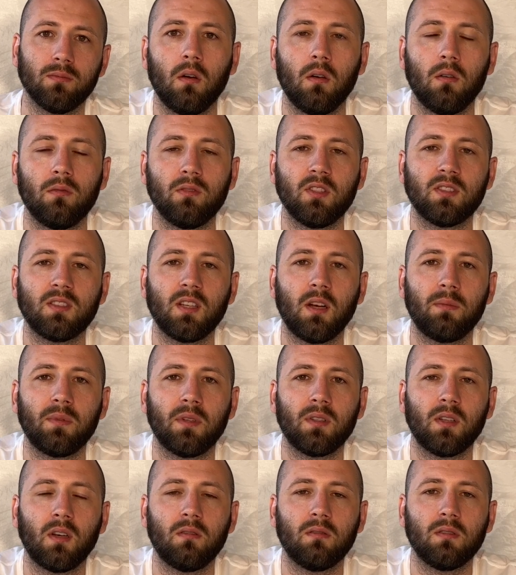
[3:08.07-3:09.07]
Внезапно
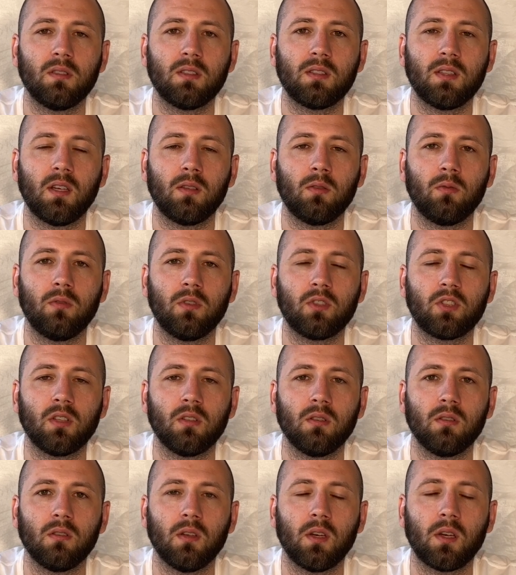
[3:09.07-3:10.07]
на сцену
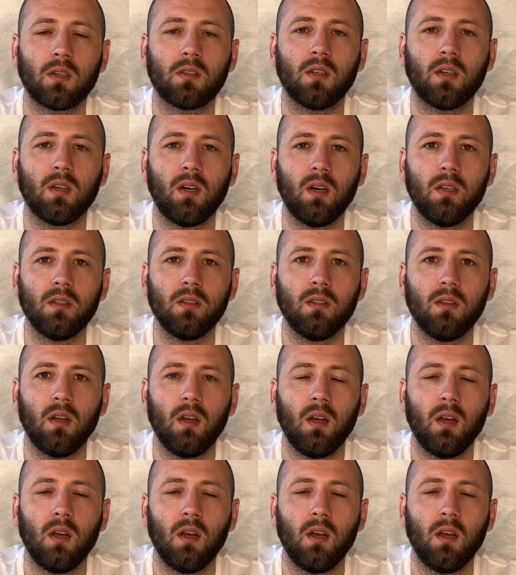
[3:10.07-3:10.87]
вышел Эрдоган